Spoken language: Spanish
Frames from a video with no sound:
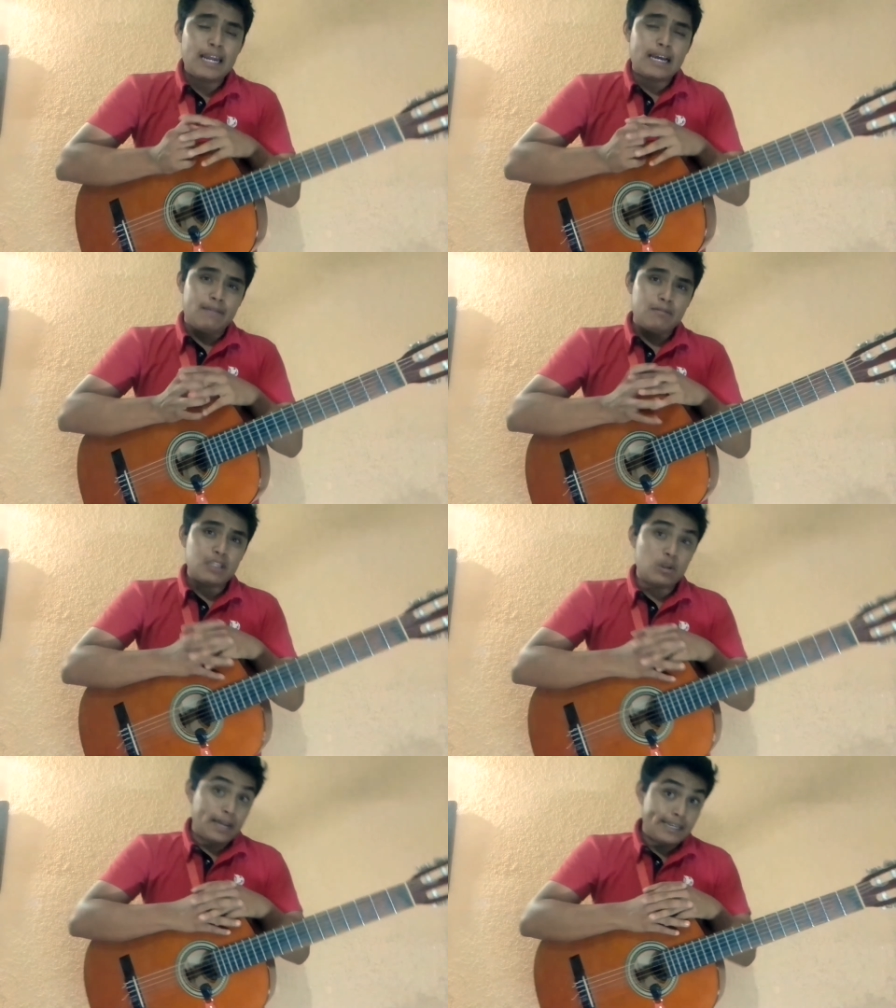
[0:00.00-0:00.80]
en la que vamos
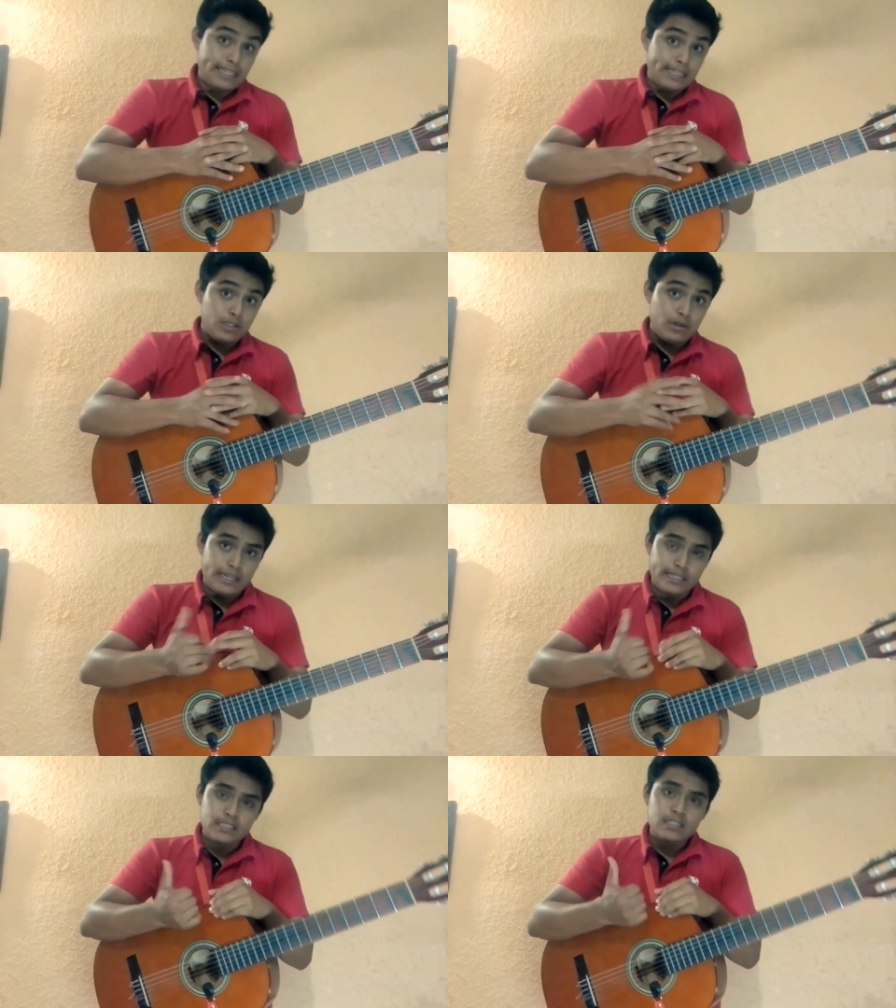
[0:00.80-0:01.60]
a tocar esta canción
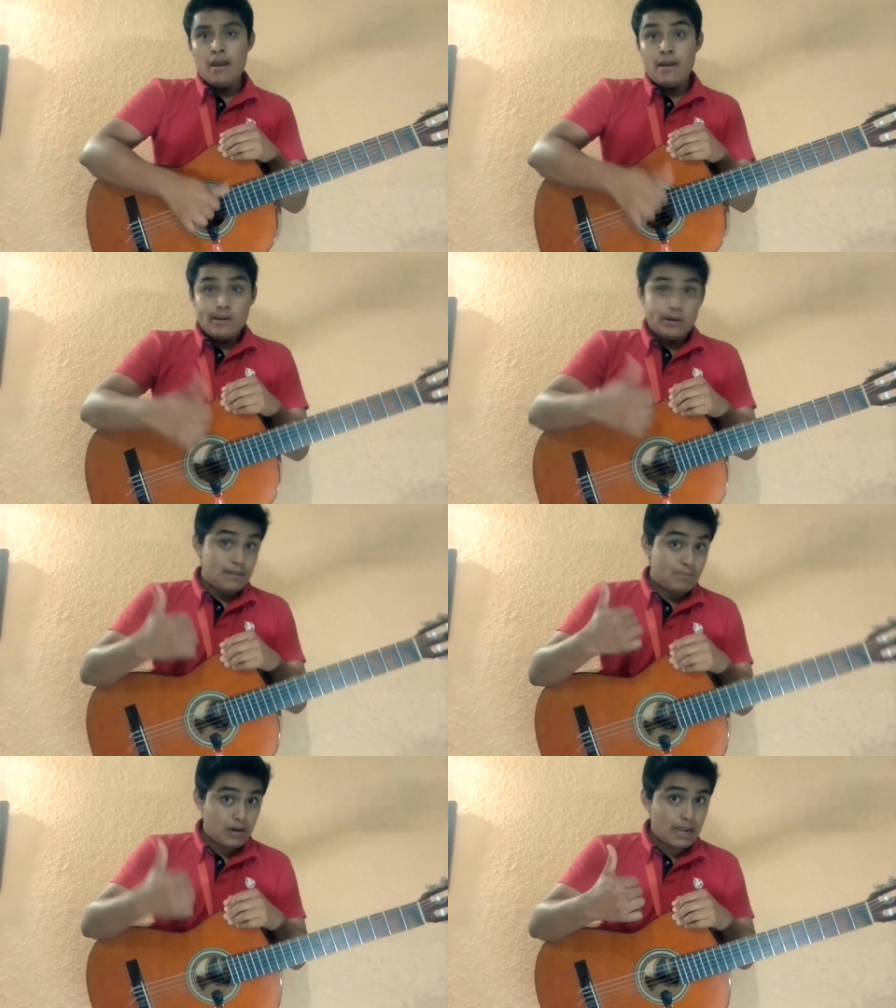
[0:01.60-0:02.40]
es, con
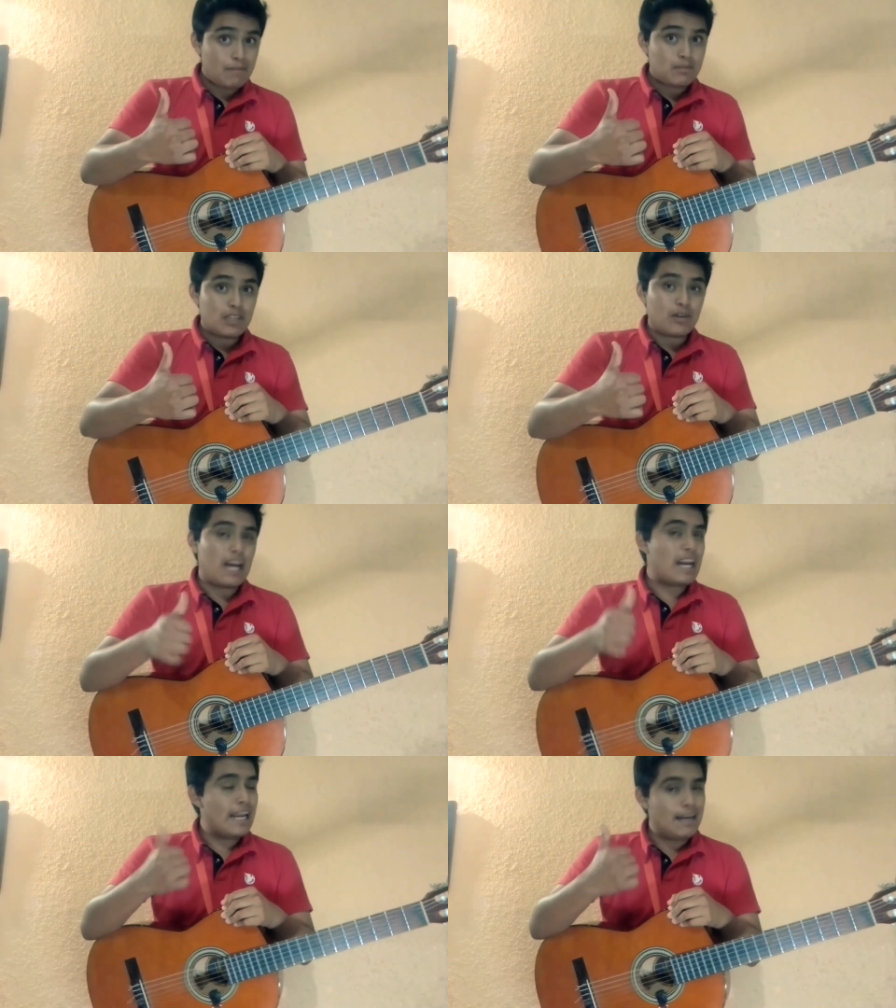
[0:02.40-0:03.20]
el pulgar vamos a
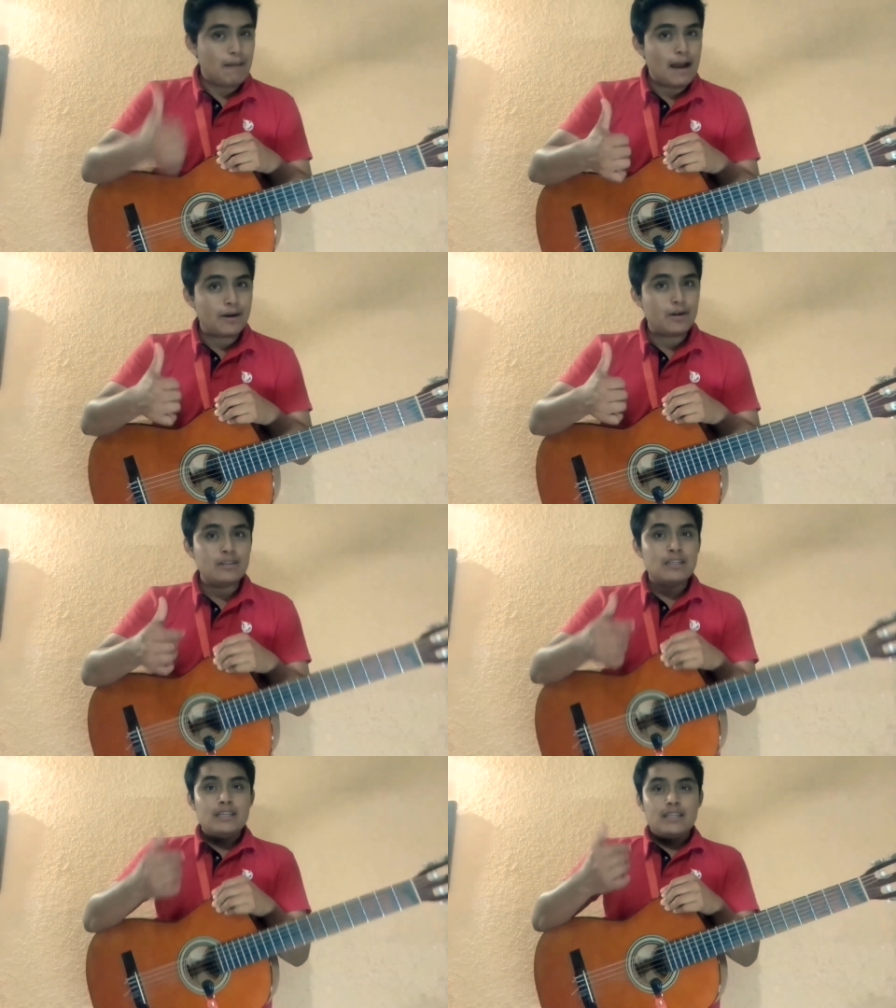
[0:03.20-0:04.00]
tocar el bajo
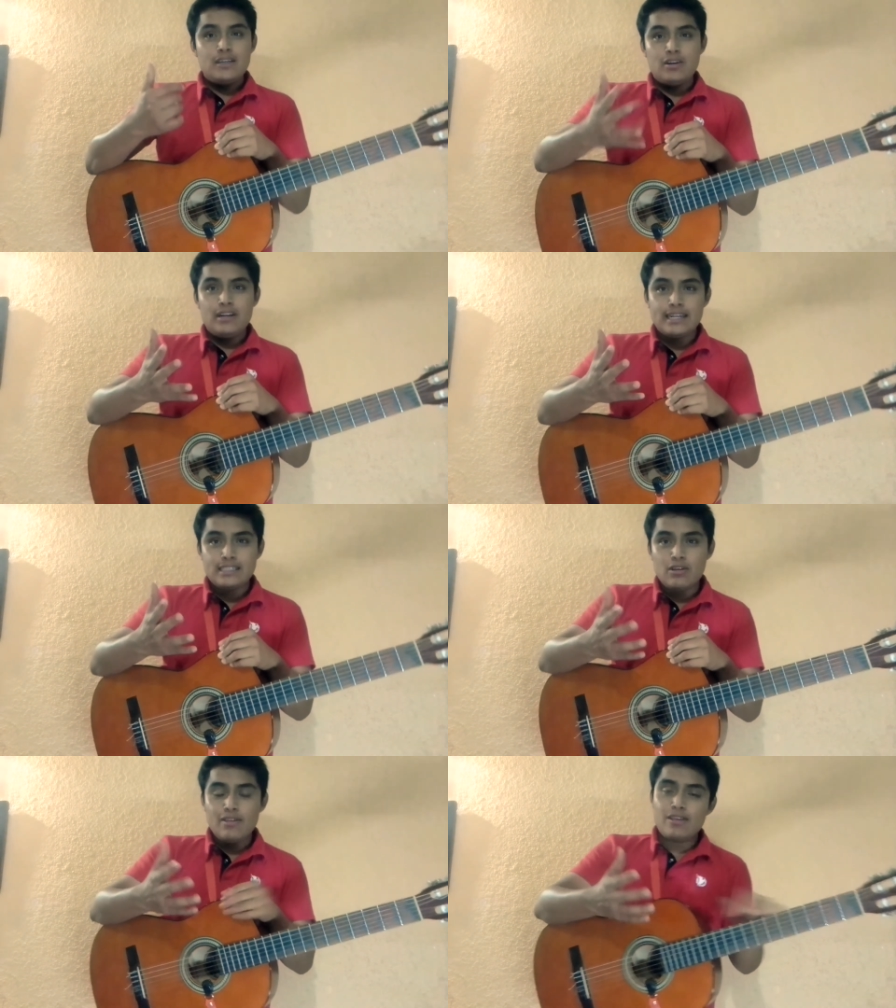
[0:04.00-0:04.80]
y con el
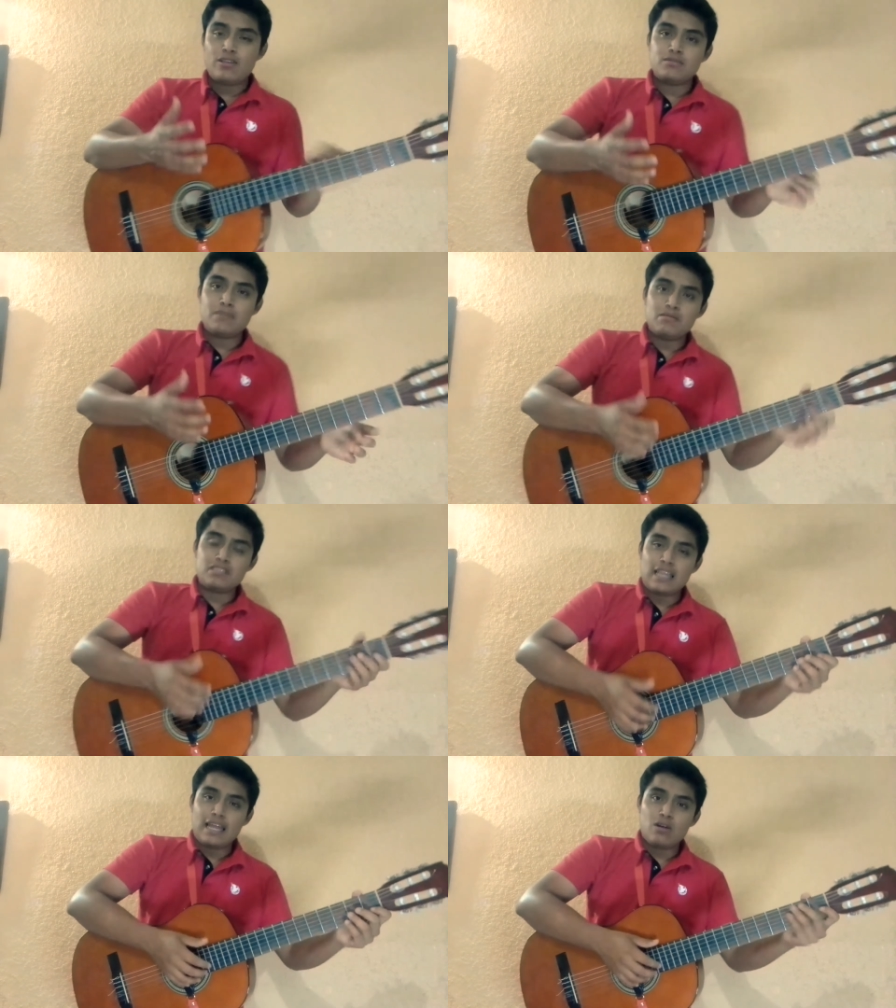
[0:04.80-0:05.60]
resto de dedos
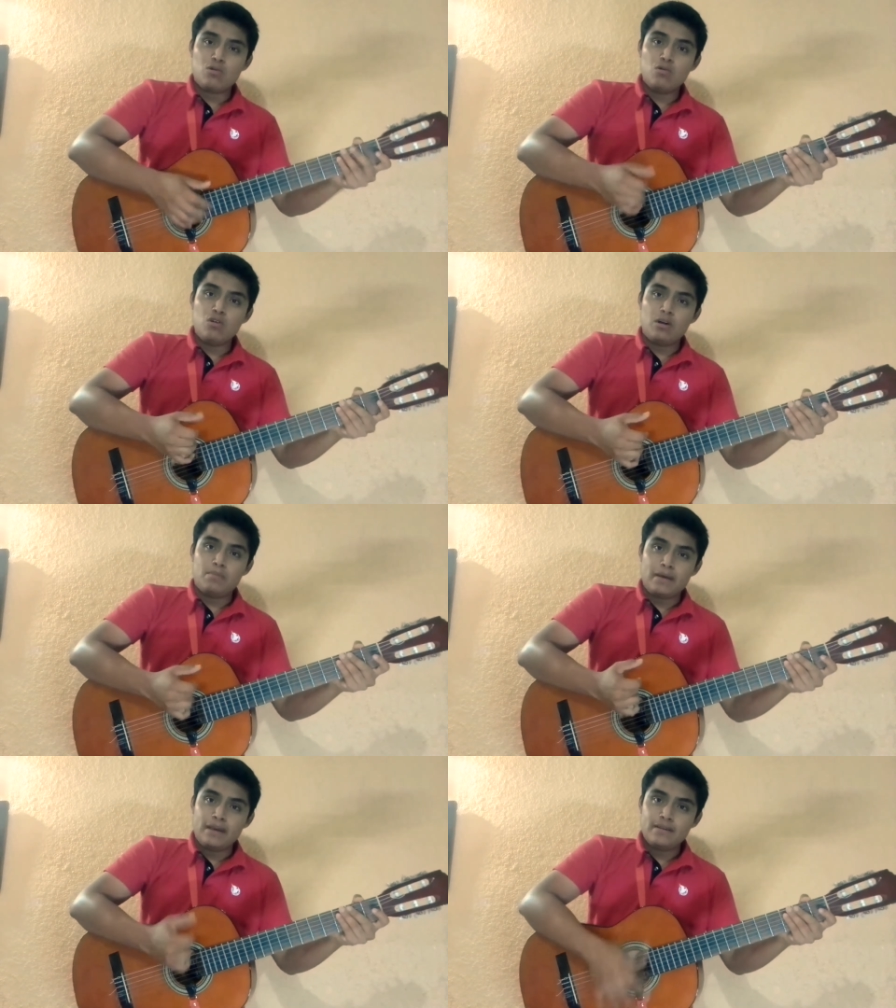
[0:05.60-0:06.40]
vamos a dar un
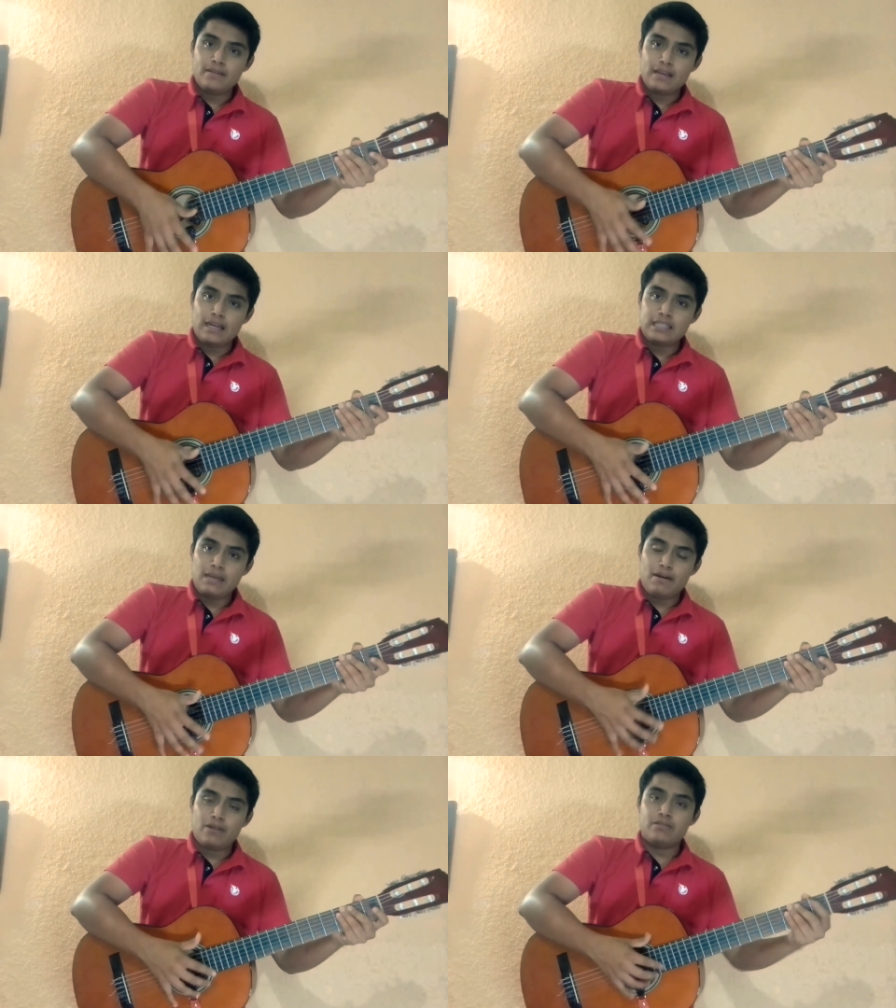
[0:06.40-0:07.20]
golpe
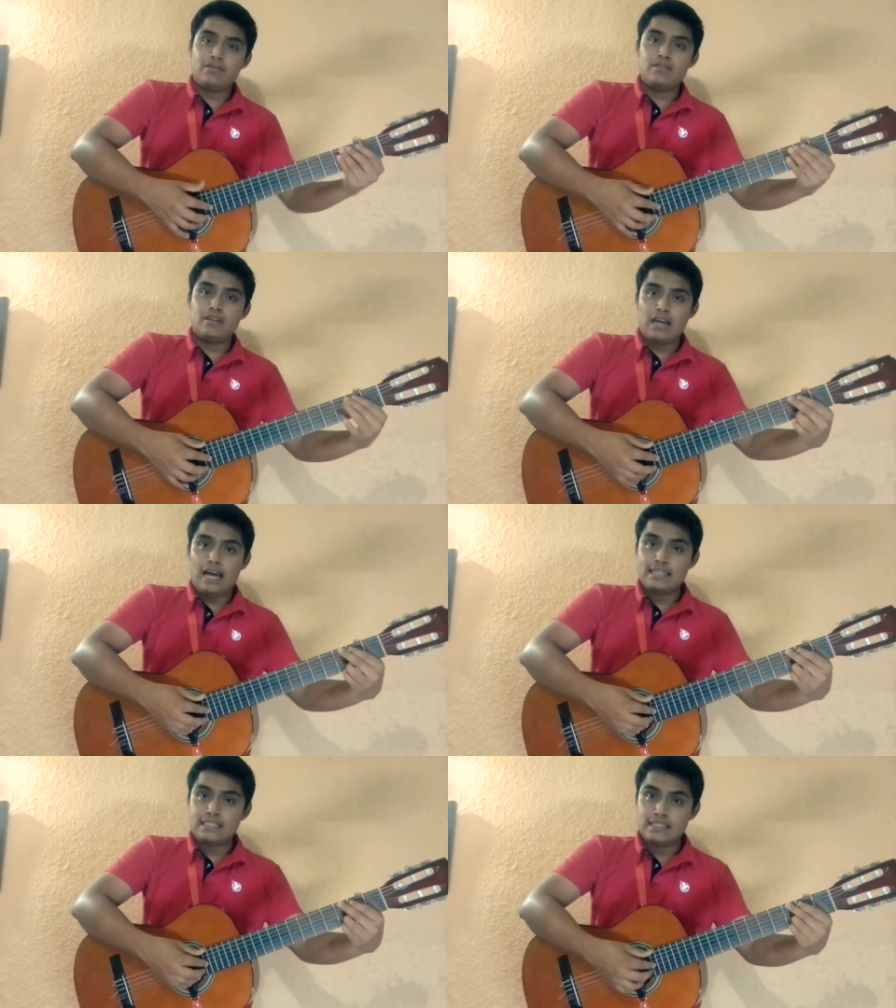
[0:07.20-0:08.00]
hacia abajo,
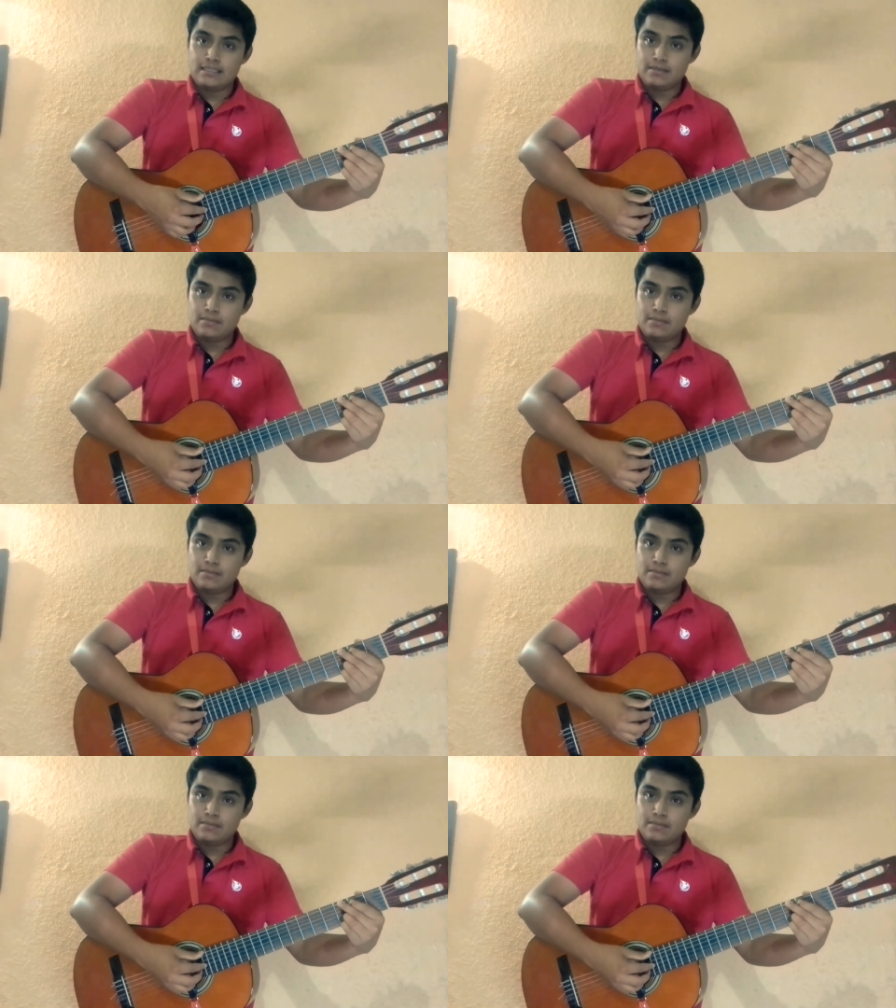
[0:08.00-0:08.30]
así.